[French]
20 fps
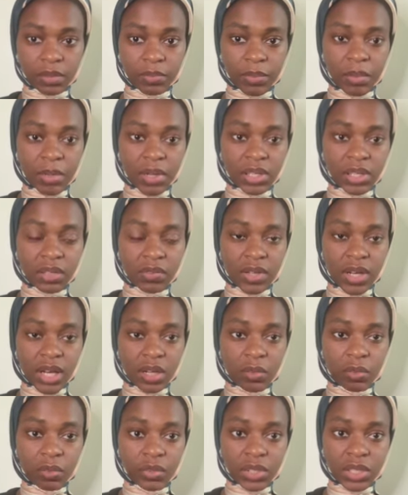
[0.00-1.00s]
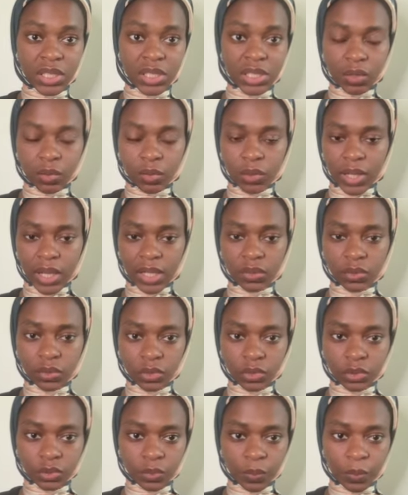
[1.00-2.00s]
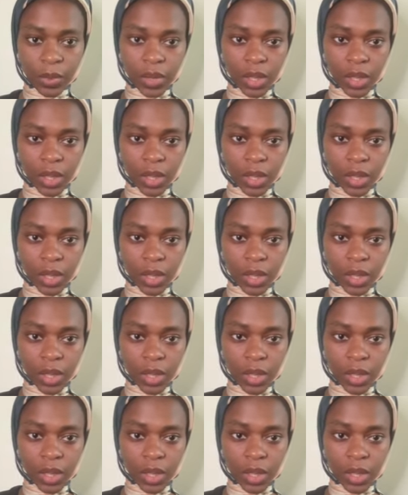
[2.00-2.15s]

Même la TVL elle est petite, donc attention.